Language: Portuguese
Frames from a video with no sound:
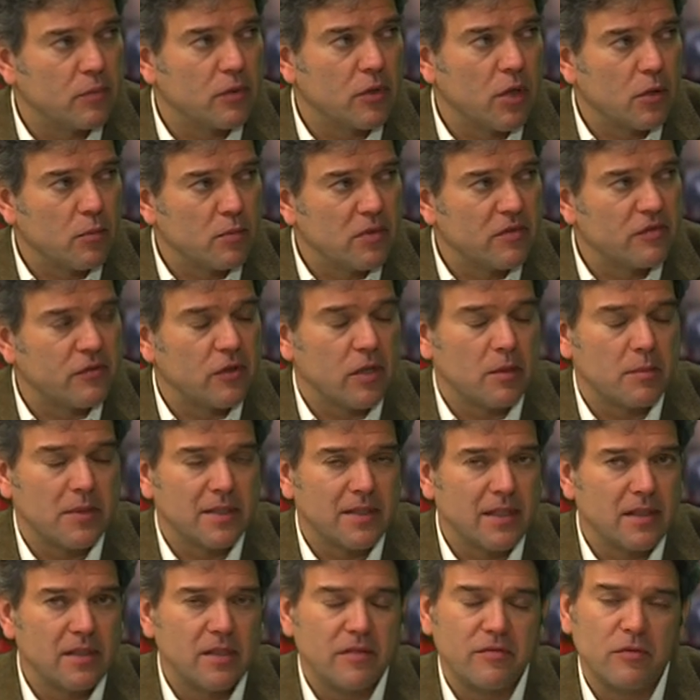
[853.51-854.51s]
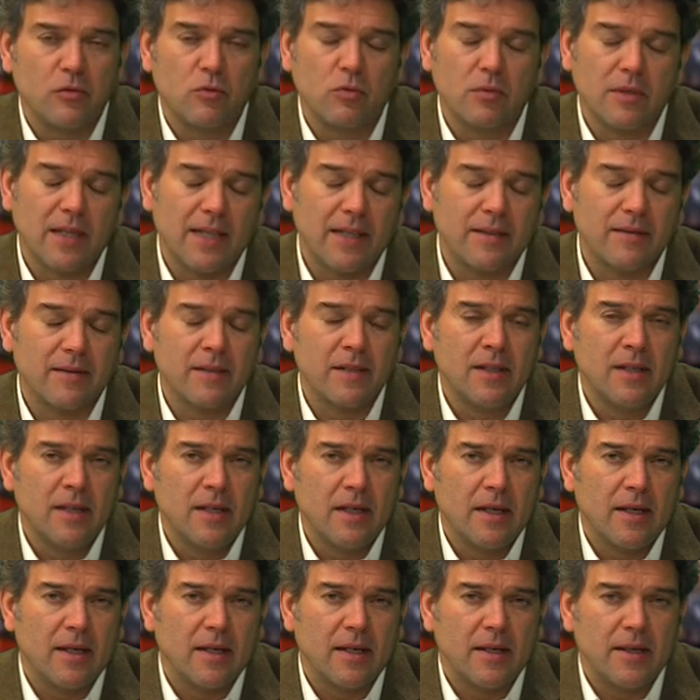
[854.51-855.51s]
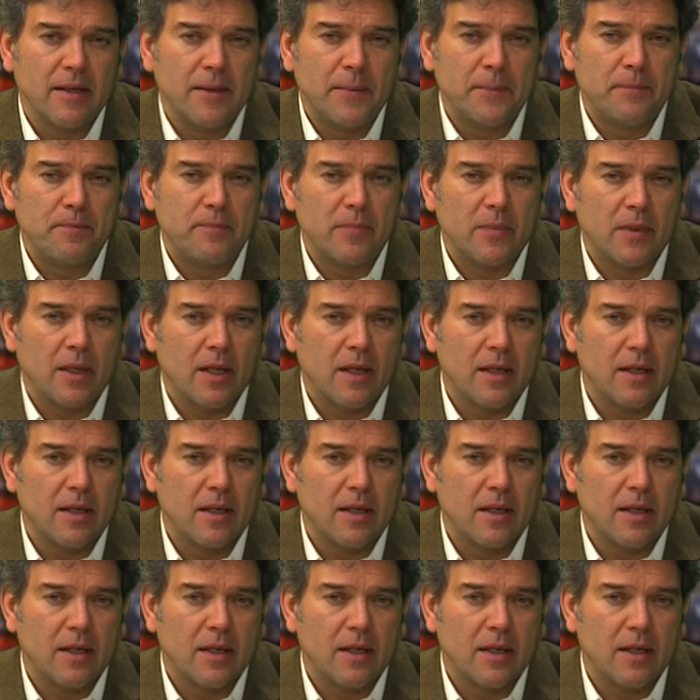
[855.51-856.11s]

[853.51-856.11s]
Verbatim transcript: de alguma forma, têm dificuldade em,